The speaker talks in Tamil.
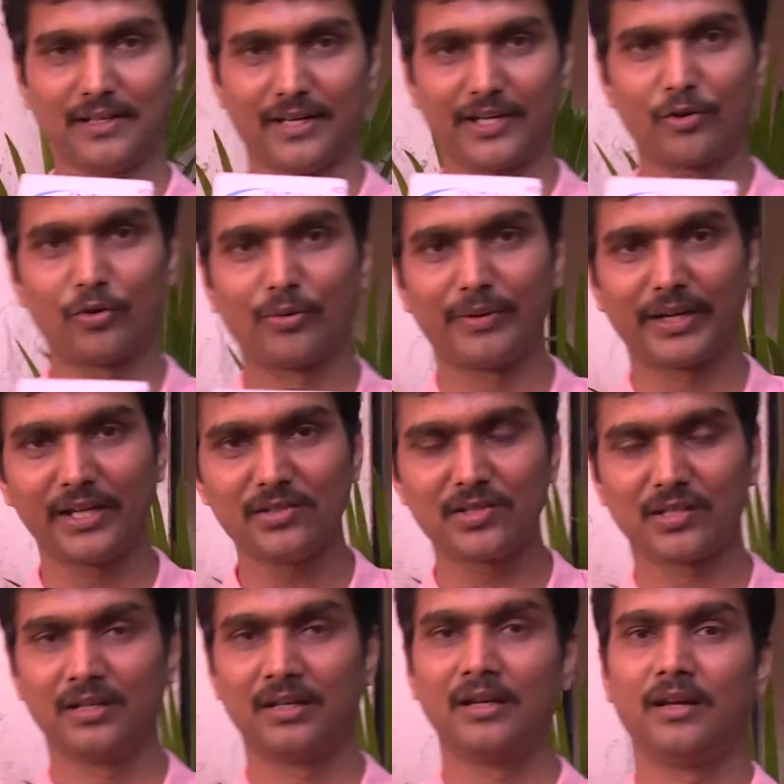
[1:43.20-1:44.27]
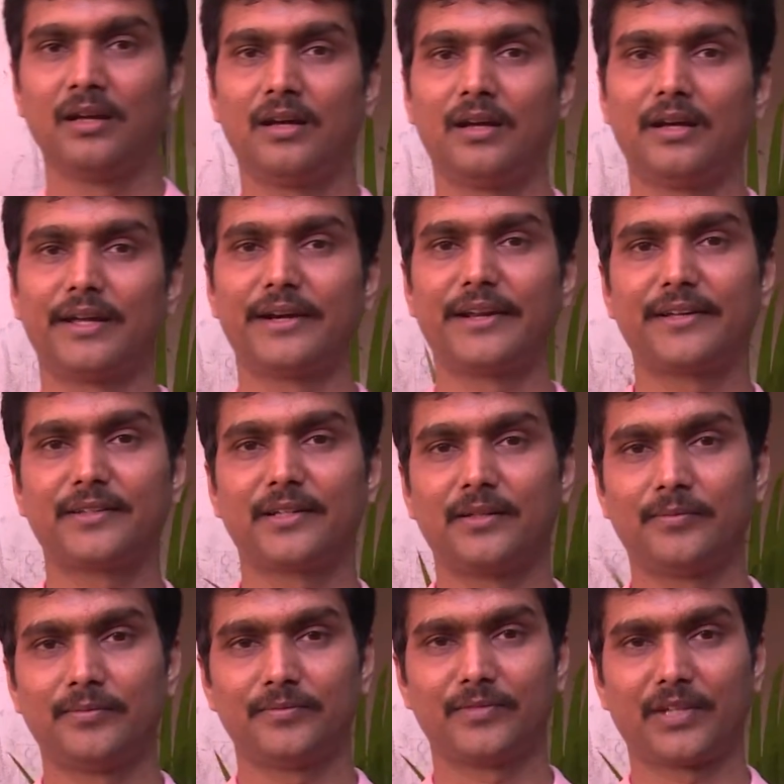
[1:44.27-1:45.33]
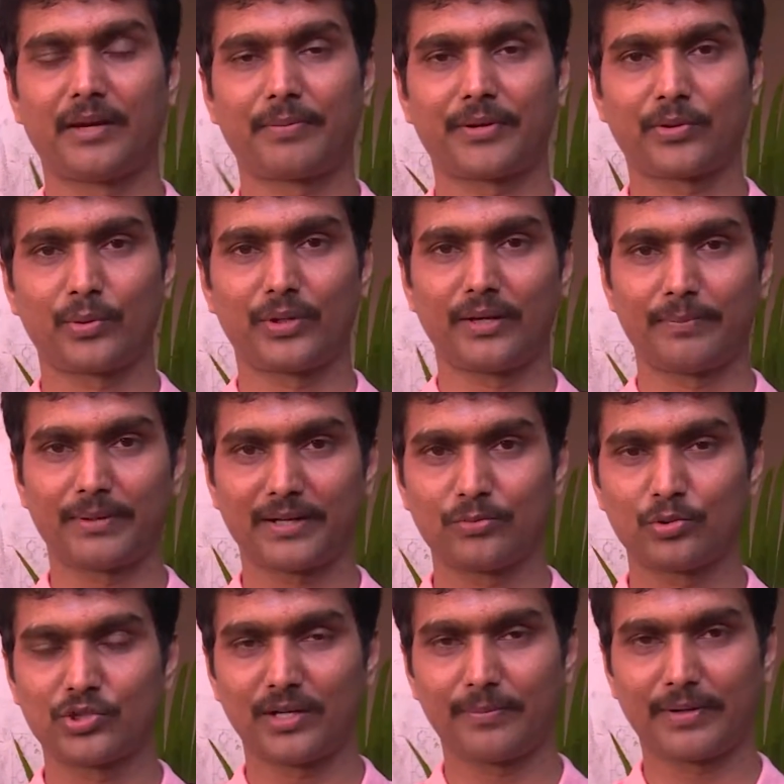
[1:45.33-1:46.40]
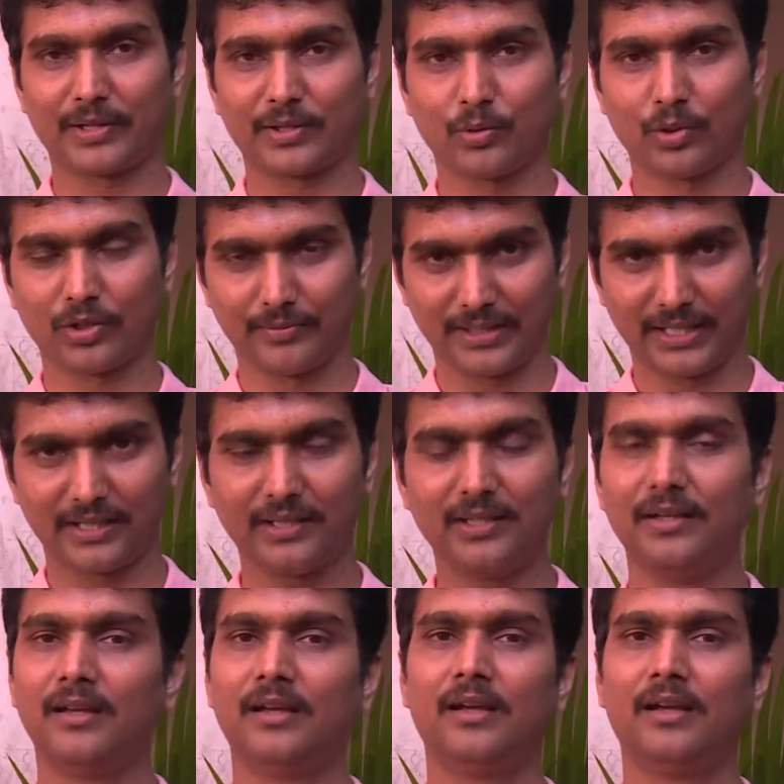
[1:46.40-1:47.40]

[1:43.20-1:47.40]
நான் ஈரோடு மகேஷ் இணையதளம் திரைப்படத்தினுடைய பட பூஜை பட துவக்கம் இன்னைக்கு